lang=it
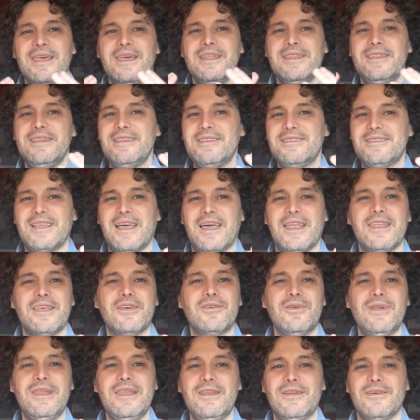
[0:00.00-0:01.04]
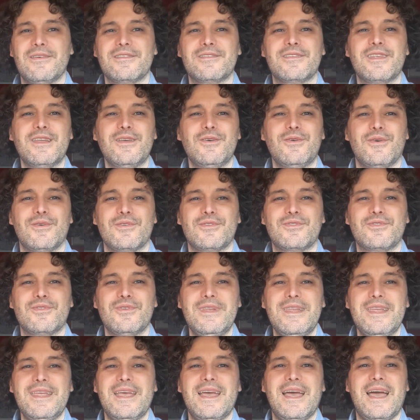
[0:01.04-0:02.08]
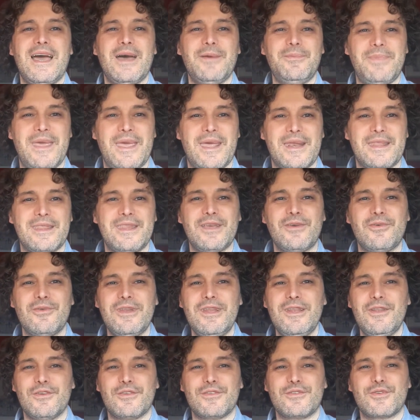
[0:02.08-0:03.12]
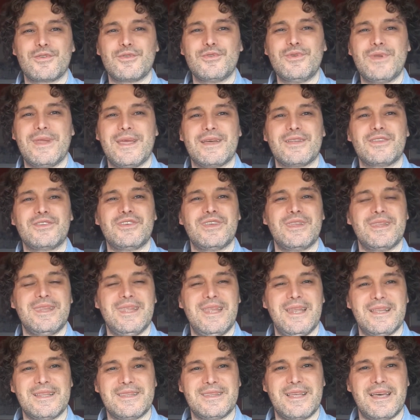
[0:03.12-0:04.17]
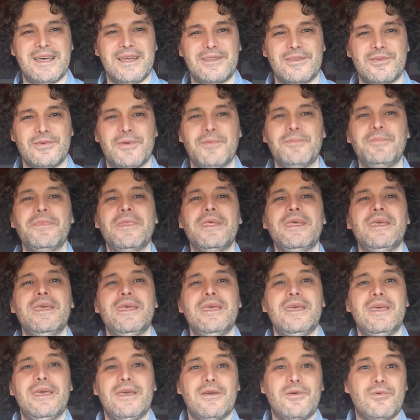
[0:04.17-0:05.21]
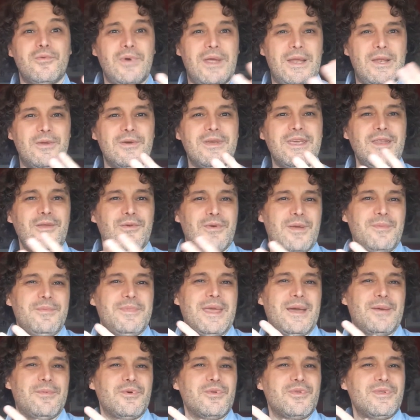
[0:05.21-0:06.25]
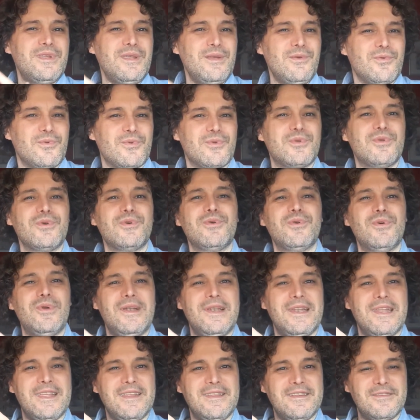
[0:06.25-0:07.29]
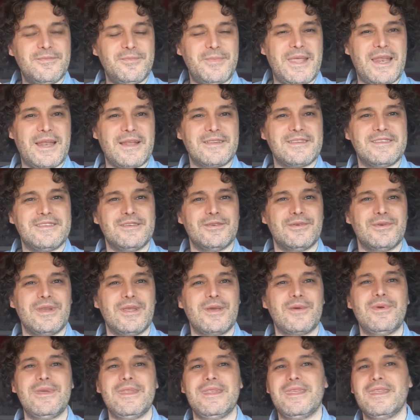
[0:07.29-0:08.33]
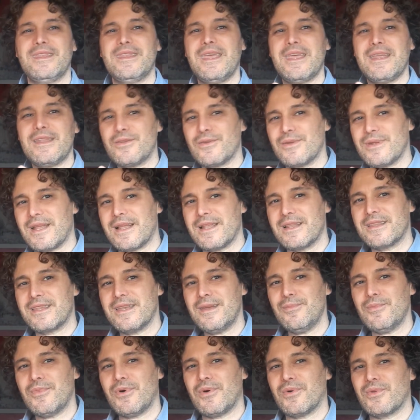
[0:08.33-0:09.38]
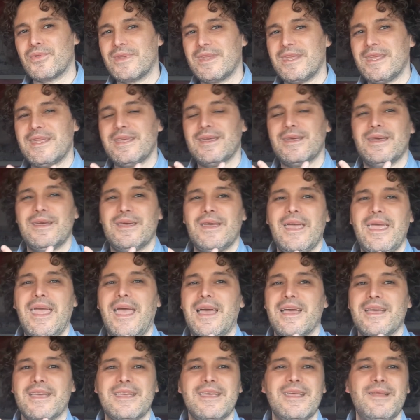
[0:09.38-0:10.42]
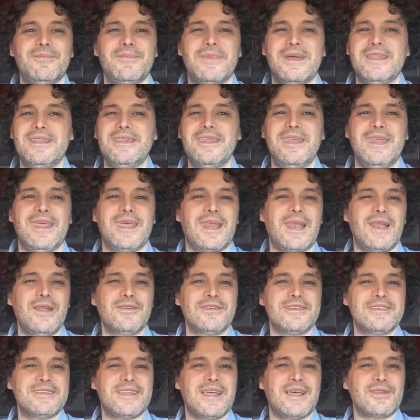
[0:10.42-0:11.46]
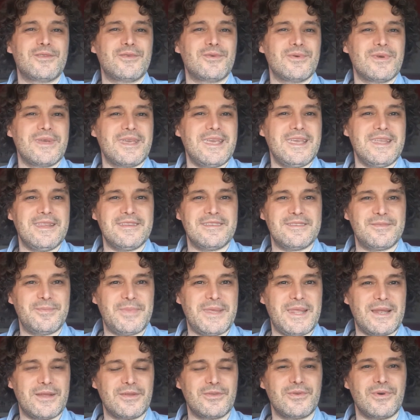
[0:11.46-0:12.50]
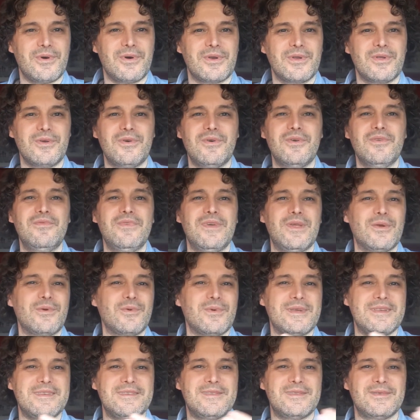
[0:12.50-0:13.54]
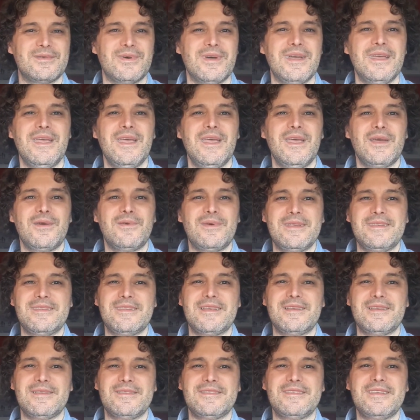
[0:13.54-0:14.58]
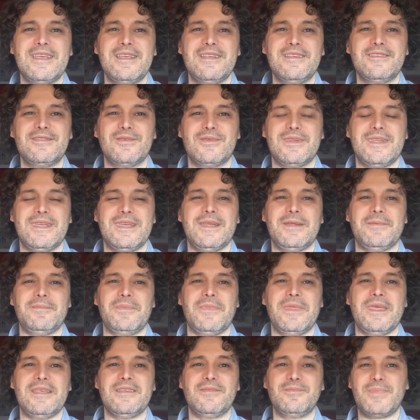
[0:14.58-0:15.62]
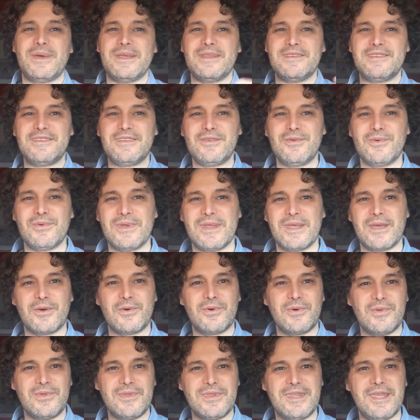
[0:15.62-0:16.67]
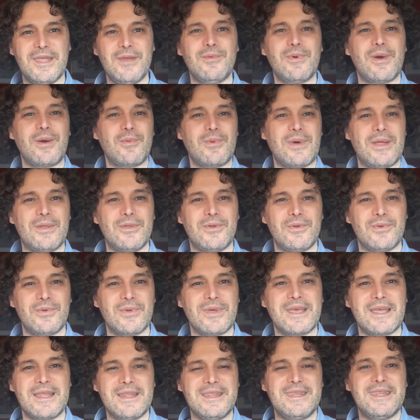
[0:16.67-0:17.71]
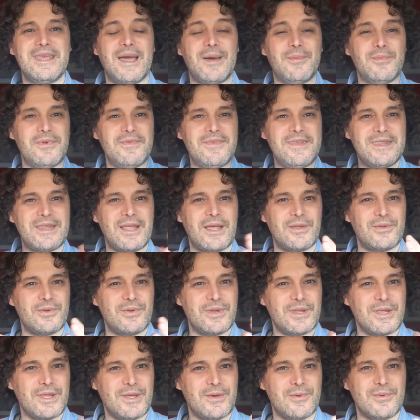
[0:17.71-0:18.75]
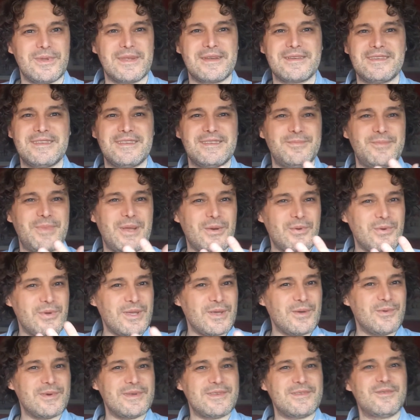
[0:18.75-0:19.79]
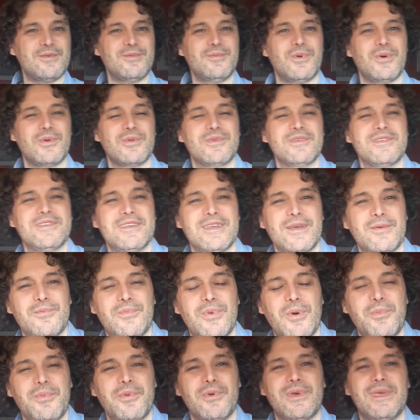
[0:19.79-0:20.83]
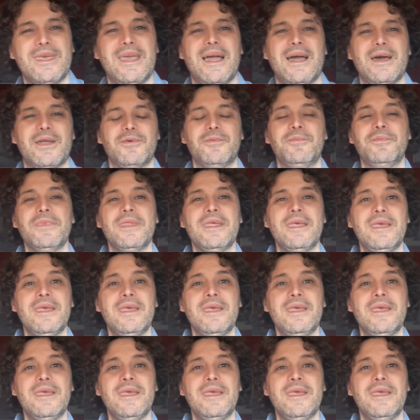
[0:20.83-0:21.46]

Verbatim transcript: di stare con le nostre costole aperte, con il nostro torace dilatato quello che noi abbiamo ottenuto con l'inspirazione. Quindi detto in altri modi eh, è anche il mantenere lo stato inspiratorio, ovvero questo, questo senso di espansione continua quando noi cantiamo, evitando di chiudersi. Spero in questo modo sia un po' più chiaro.